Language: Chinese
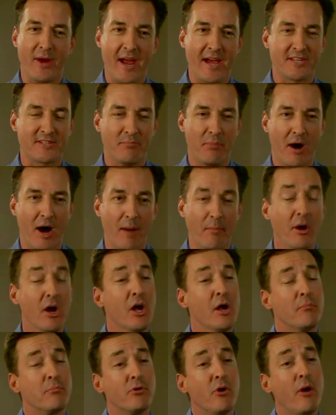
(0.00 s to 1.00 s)
问得
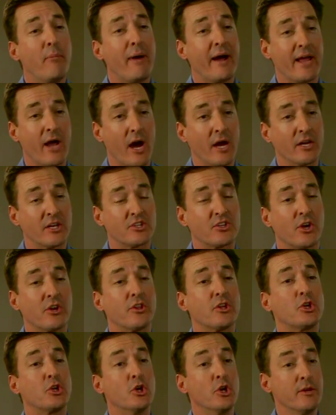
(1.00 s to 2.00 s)
好，益生
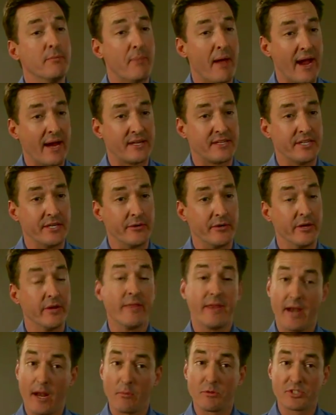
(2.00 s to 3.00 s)
菌就是良性的
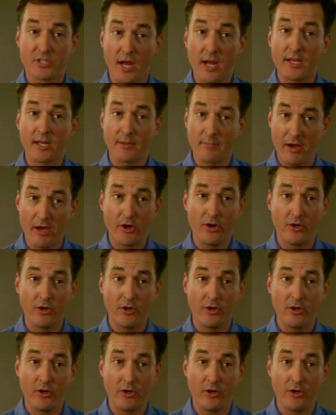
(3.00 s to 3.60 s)
微生菌。